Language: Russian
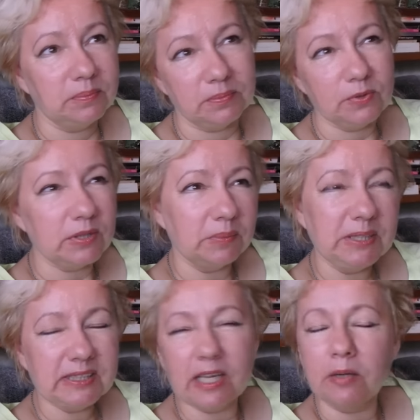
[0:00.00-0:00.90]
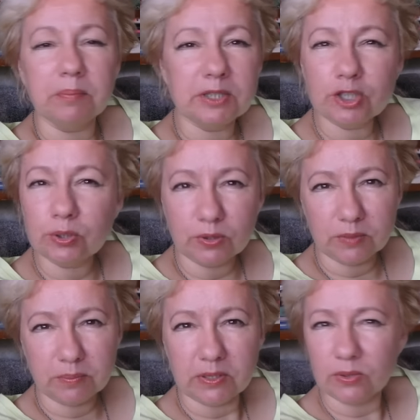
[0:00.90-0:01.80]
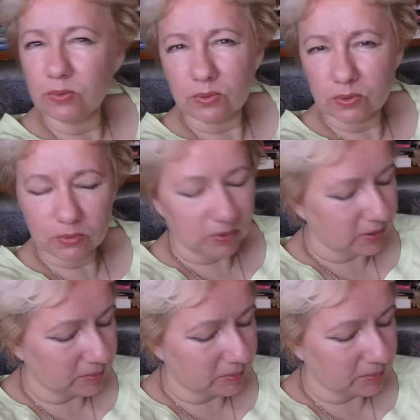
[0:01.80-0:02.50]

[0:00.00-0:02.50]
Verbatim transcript: ну, там, не знаю, под что-то, под норку или,